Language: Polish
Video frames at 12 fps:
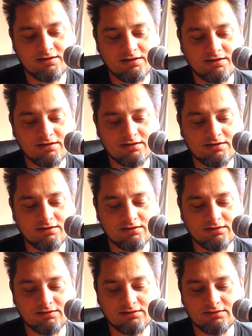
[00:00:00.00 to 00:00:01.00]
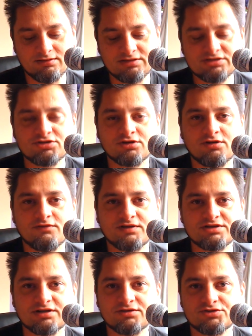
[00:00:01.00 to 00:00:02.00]
i, i
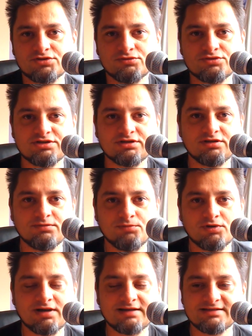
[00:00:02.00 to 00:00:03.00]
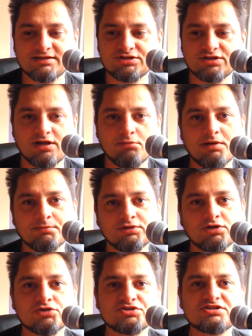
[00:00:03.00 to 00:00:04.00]
zszokować jakoś ludzi i pokazać, że ja mam
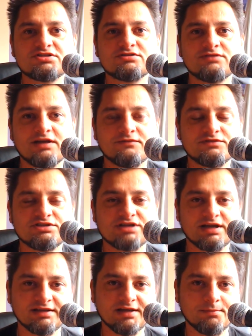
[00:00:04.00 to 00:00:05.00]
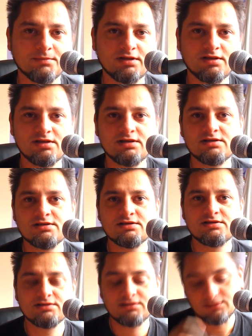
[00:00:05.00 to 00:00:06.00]
dość, ja wysiadam.
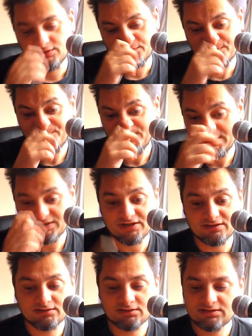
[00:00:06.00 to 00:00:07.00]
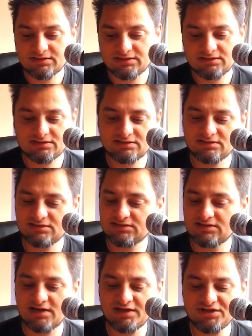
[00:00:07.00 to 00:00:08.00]
No, także
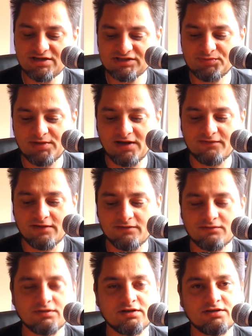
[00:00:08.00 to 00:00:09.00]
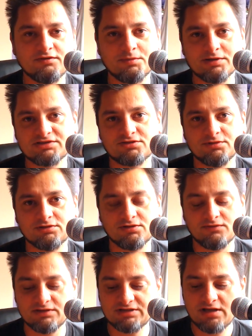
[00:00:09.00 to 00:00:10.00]
straszna sprawa, ja w ogóle nie wiem jak
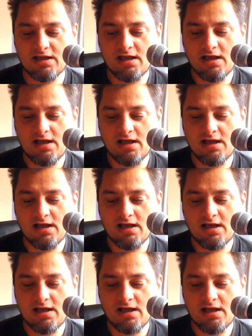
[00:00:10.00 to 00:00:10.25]
skomentować